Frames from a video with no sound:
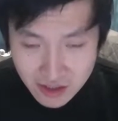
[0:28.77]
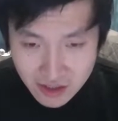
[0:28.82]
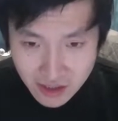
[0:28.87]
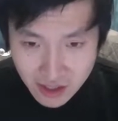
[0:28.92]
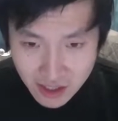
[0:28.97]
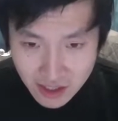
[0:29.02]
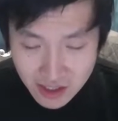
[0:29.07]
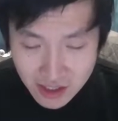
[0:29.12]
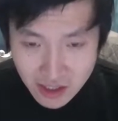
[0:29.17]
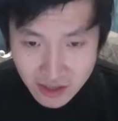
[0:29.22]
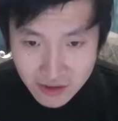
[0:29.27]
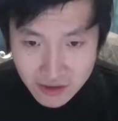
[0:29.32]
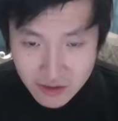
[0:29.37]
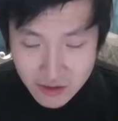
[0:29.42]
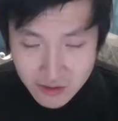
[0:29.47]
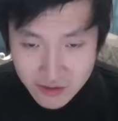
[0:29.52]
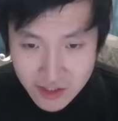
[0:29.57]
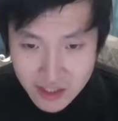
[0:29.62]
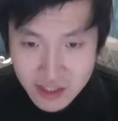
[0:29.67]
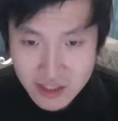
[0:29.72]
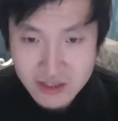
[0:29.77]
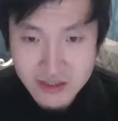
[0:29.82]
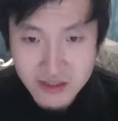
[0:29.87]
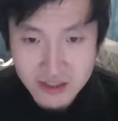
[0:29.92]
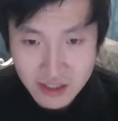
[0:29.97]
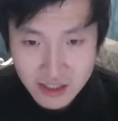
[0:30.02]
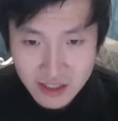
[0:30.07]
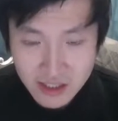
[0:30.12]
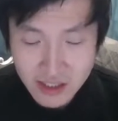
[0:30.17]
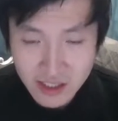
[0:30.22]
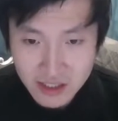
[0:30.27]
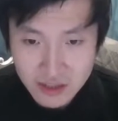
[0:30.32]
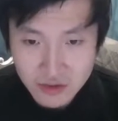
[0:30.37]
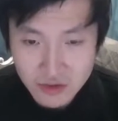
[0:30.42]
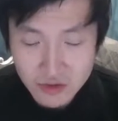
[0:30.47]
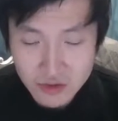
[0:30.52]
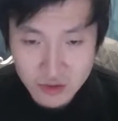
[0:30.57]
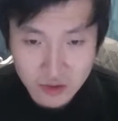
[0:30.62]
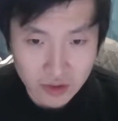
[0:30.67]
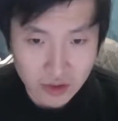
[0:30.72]
感到有意思的一点就是
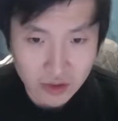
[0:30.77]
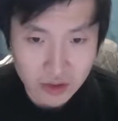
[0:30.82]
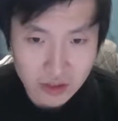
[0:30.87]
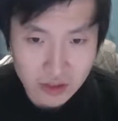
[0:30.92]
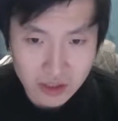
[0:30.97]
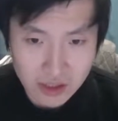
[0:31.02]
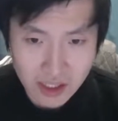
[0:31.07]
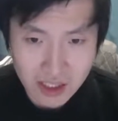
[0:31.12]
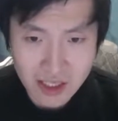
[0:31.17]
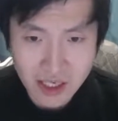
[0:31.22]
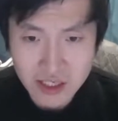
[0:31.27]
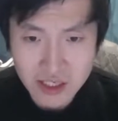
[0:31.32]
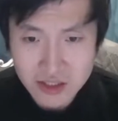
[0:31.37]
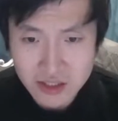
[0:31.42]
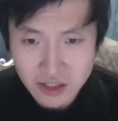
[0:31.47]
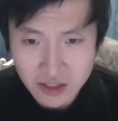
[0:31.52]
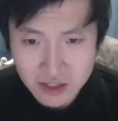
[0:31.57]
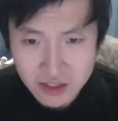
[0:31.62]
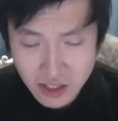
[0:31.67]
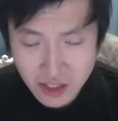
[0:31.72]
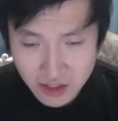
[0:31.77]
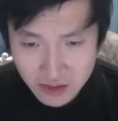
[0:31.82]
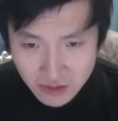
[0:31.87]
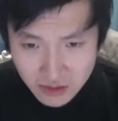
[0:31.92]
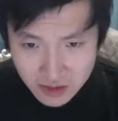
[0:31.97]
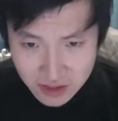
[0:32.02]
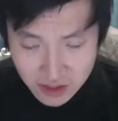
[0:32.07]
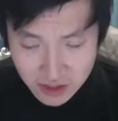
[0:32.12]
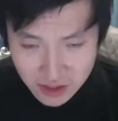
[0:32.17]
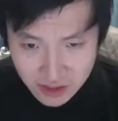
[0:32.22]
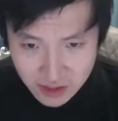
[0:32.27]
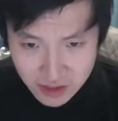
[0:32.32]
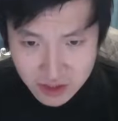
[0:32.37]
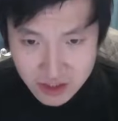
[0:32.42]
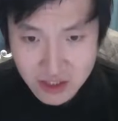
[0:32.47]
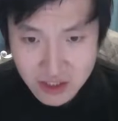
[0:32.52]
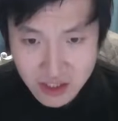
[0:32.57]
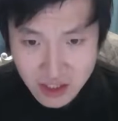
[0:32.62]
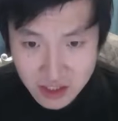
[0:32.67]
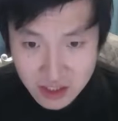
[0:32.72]
说，大他者这个东西是
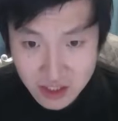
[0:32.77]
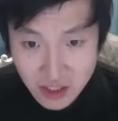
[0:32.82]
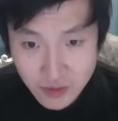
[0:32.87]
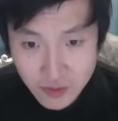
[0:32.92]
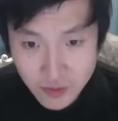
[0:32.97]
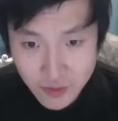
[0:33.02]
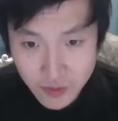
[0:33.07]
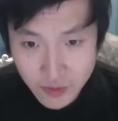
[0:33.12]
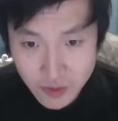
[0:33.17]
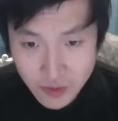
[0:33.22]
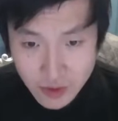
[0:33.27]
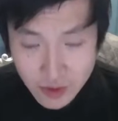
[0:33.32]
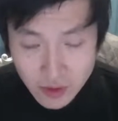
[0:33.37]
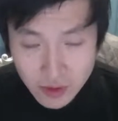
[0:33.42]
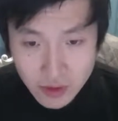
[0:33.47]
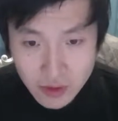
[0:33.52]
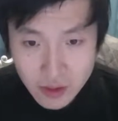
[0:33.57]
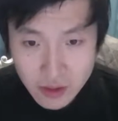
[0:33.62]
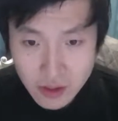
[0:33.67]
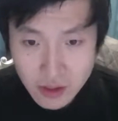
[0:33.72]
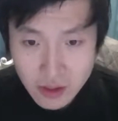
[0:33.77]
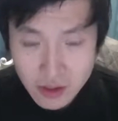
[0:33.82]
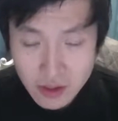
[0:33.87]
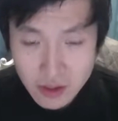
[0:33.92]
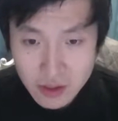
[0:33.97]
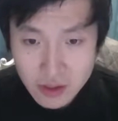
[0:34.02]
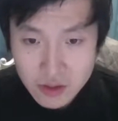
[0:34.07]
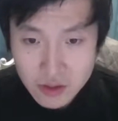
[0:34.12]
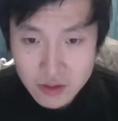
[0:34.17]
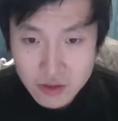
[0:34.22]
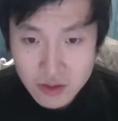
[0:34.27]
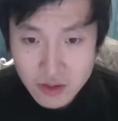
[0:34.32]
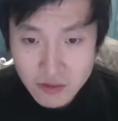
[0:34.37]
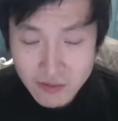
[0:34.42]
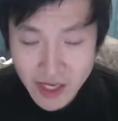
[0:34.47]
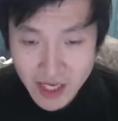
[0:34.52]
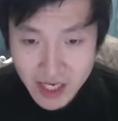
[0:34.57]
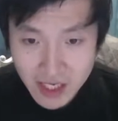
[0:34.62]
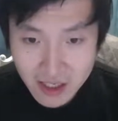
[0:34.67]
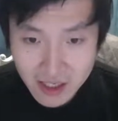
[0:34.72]
一个剩余，就是
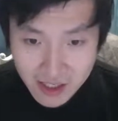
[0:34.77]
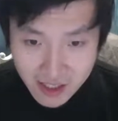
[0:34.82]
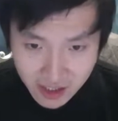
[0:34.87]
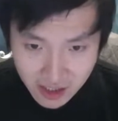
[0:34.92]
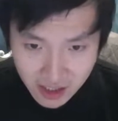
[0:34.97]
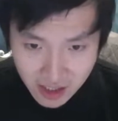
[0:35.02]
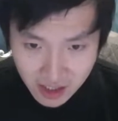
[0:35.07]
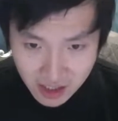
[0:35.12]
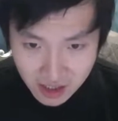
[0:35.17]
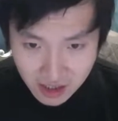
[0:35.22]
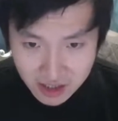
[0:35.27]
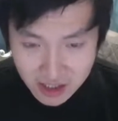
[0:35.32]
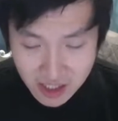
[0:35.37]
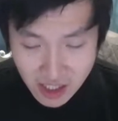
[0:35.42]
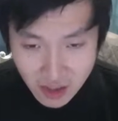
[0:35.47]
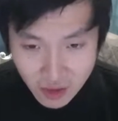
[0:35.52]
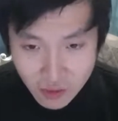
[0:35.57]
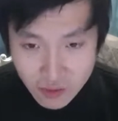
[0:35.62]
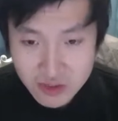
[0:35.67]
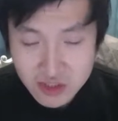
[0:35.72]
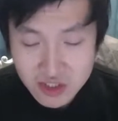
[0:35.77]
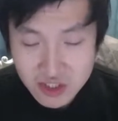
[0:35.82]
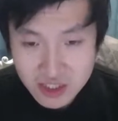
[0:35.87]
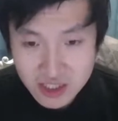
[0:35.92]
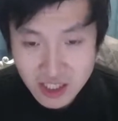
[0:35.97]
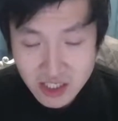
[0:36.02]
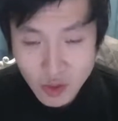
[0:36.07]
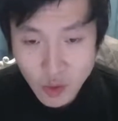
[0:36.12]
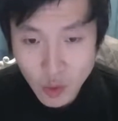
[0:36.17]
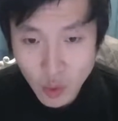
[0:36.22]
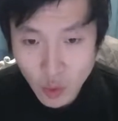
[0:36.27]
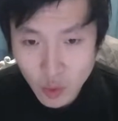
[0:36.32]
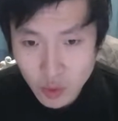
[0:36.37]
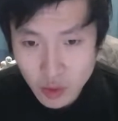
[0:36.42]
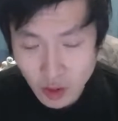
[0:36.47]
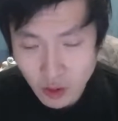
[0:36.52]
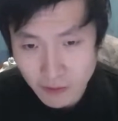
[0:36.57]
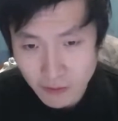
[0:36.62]
每个个体相互之间的互动。